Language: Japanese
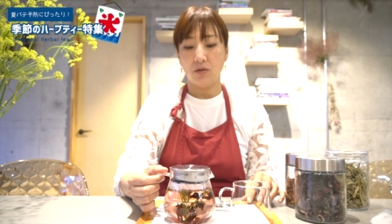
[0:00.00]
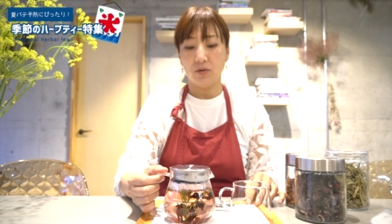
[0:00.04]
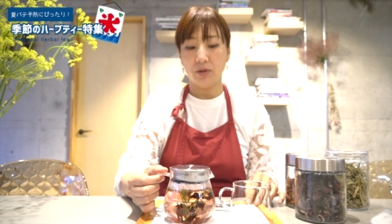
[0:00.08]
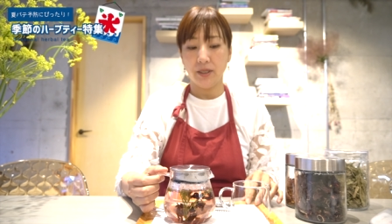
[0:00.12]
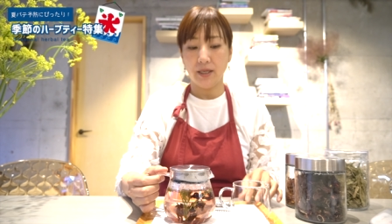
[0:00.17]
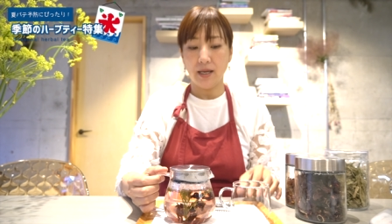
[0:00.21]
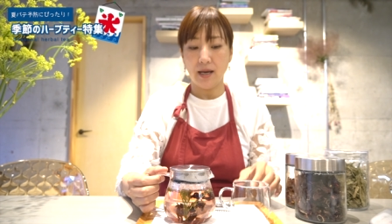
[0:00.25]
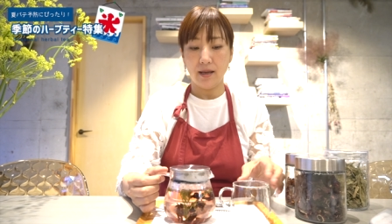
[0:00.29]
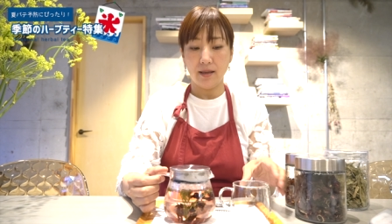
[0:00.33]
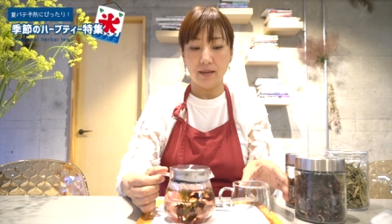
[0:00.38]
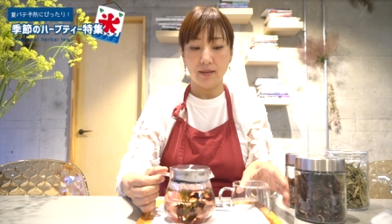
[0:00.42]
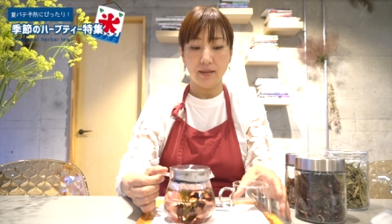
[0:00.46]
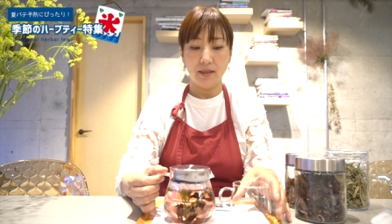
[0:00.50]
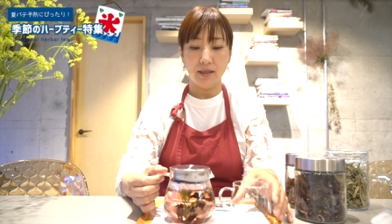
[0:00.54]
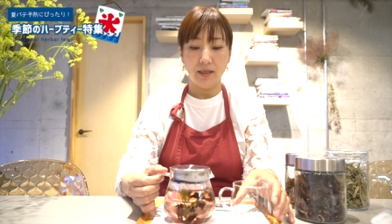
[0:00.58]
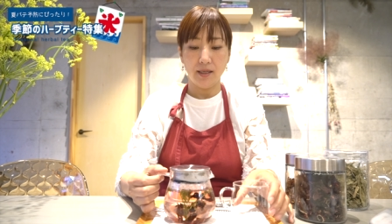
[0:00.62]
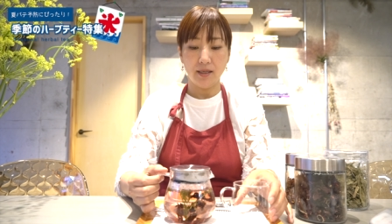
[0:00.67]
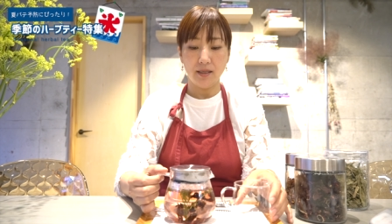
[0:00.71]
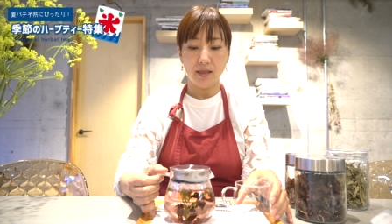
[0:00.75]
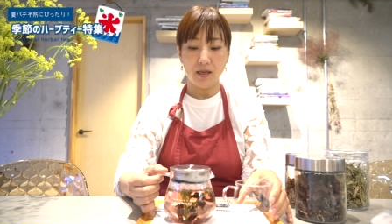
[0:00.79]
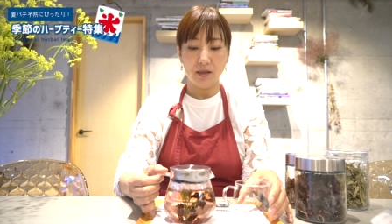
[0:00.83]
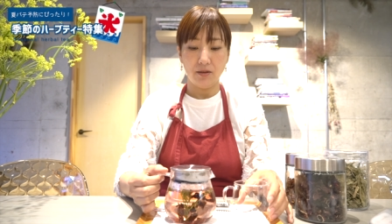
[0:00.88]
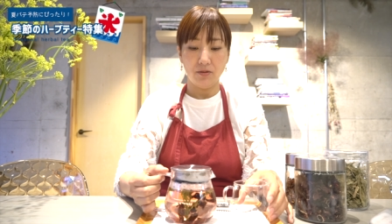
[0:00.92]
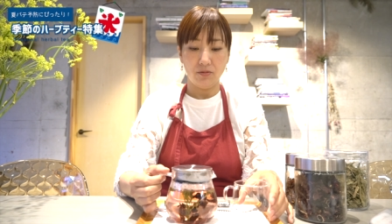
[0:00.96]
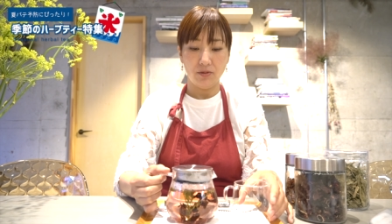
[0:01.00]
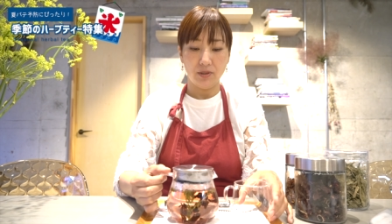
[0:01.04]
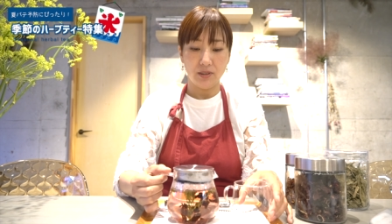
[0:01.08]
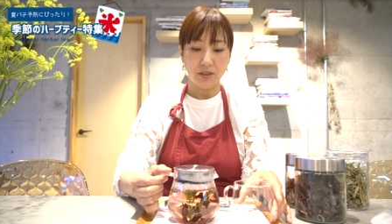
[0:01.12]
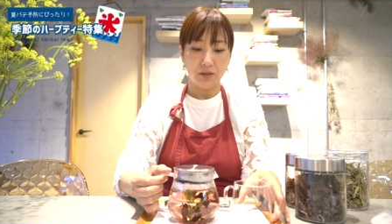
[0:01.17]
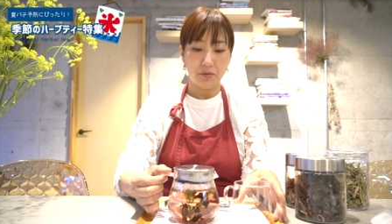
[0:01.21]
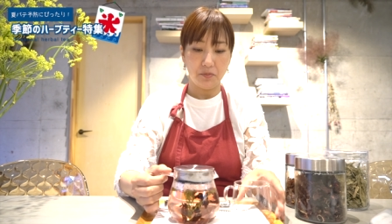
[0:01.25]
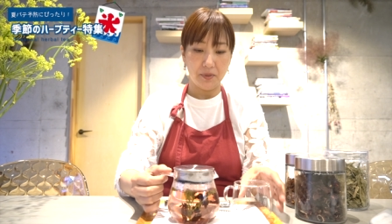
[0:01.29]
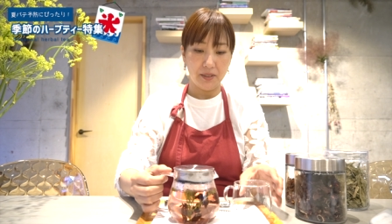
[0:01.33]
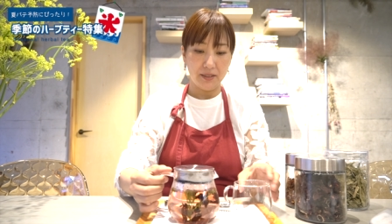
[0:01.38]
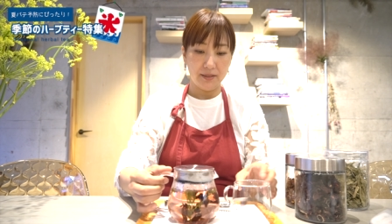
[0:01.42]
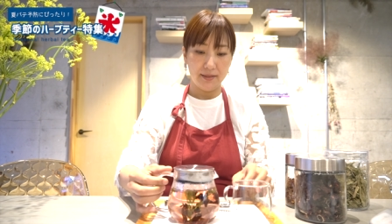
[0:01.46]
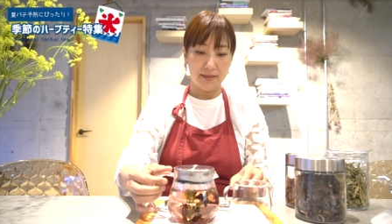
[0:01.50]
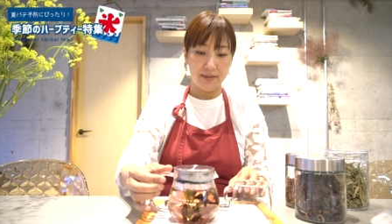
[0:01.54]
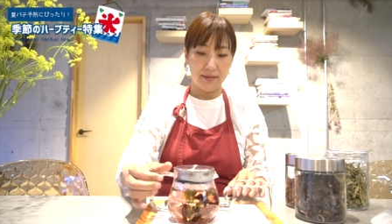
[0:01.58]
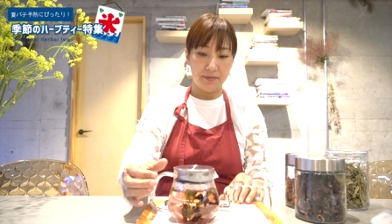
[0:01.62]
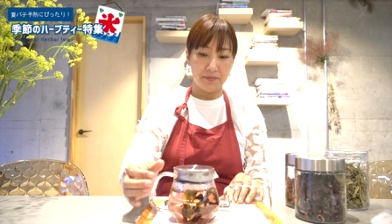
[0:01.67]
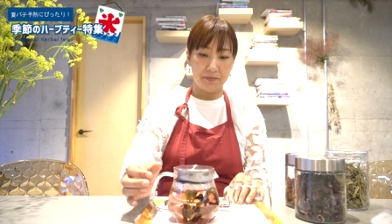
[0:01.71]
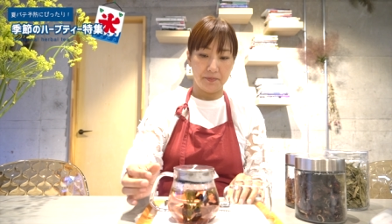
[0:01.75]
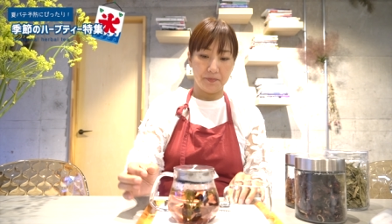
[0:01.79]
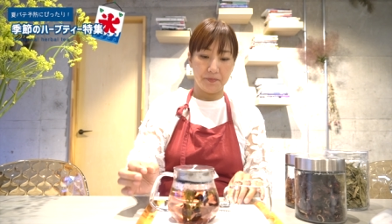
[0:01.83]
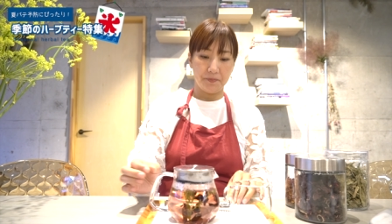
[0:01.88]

りが逃げないようにします。